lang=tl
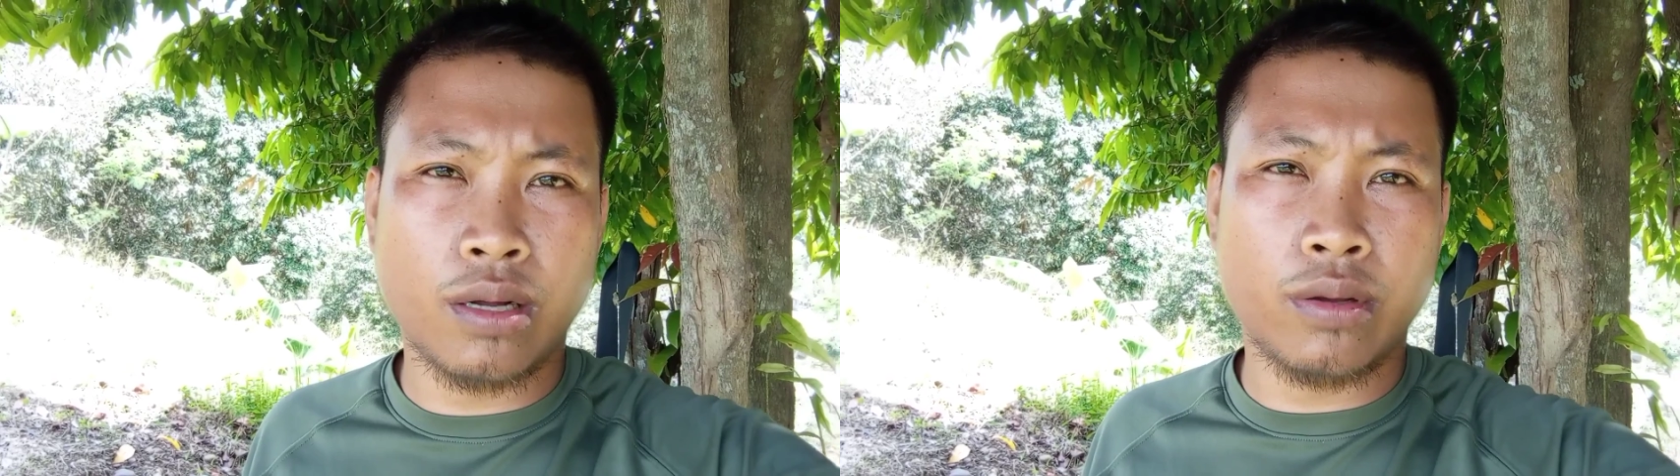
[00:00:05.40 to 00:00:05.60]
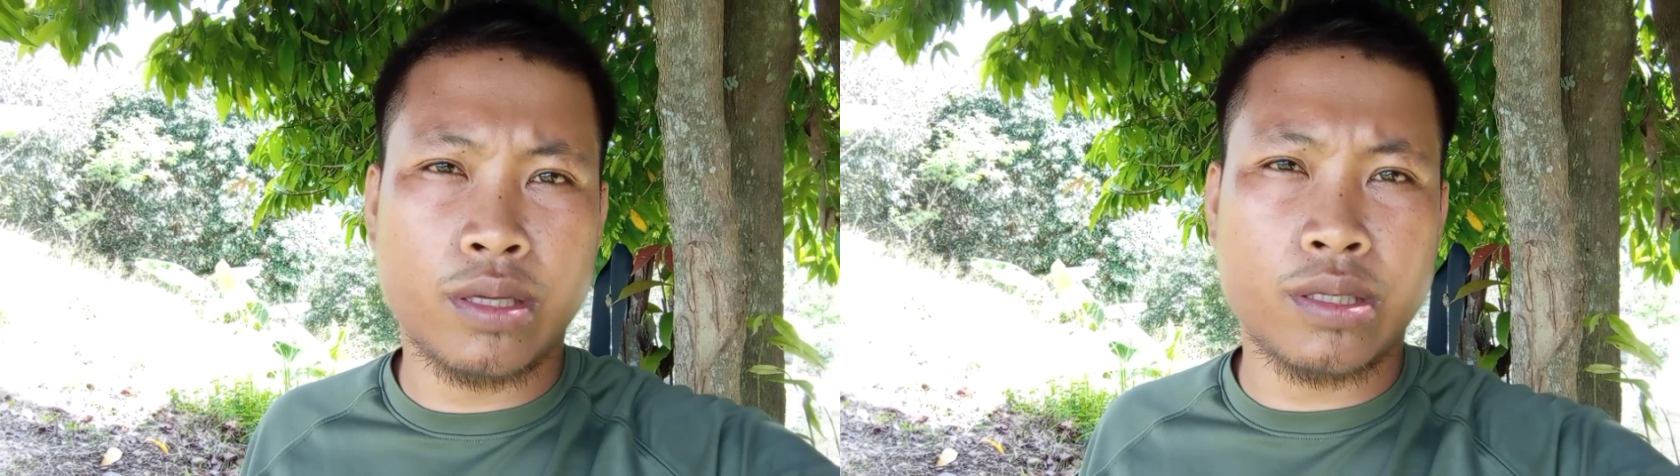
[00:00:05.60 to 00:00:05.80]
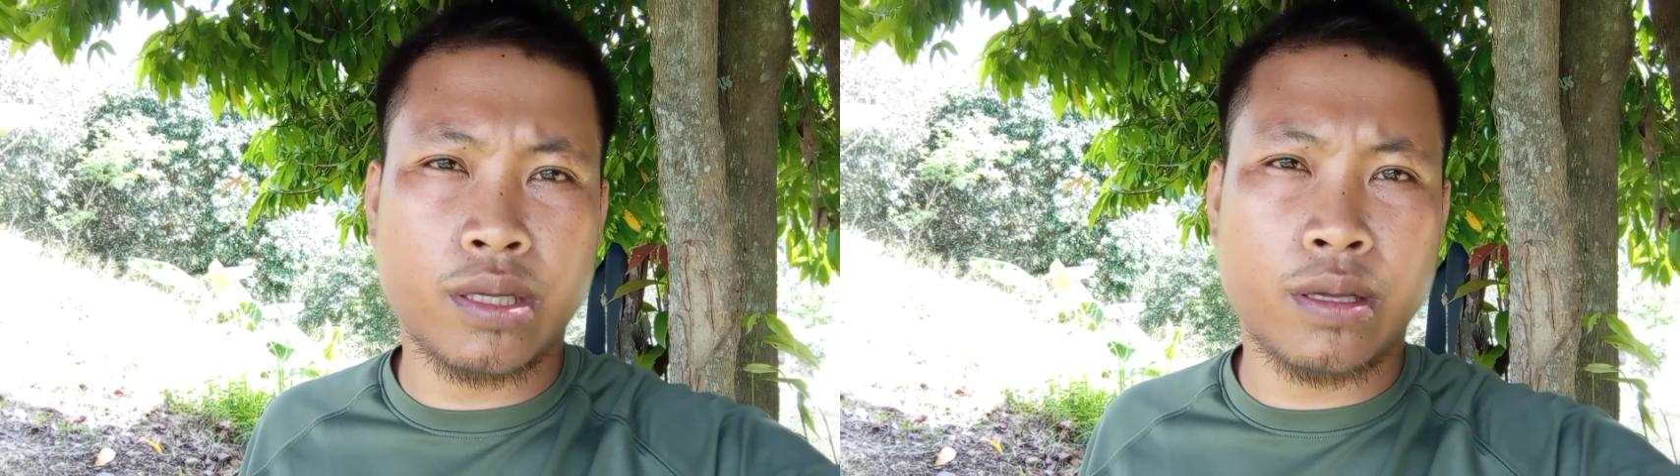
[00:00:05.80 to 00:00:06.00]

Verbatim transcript: araw is